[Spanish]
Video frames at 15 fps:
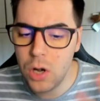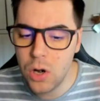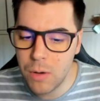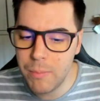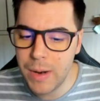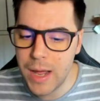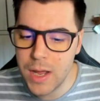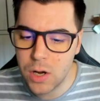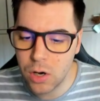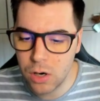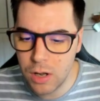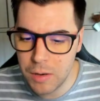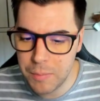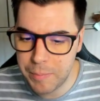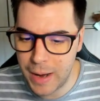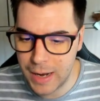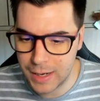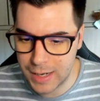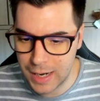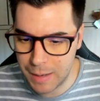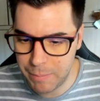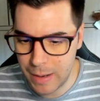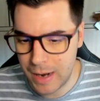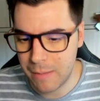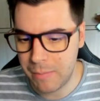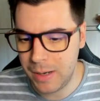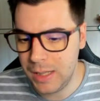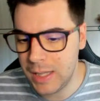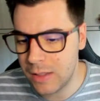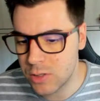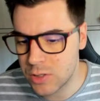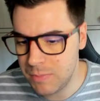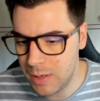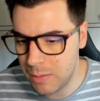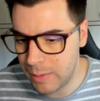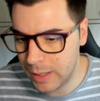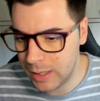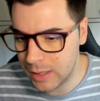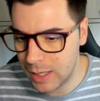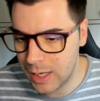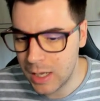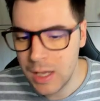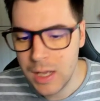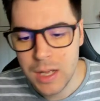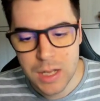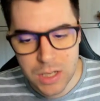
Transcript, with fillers: el nombre e icono del pack para abril de 2020.